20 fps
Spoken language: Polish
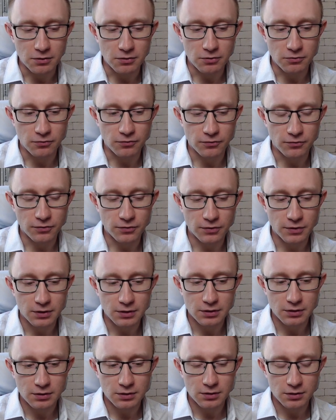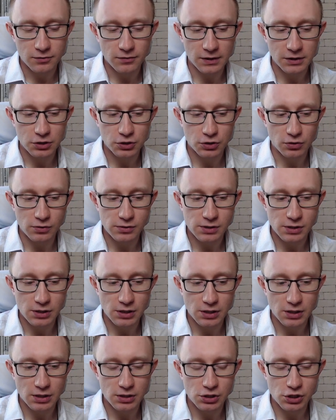w
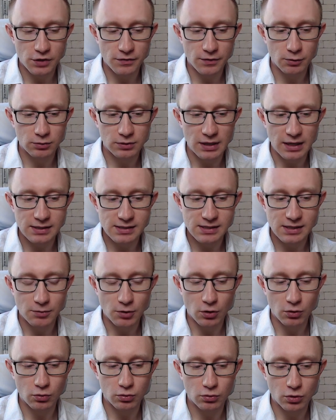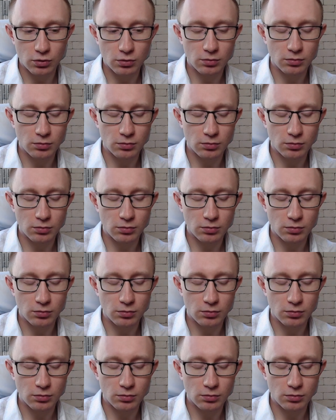2019 roku no,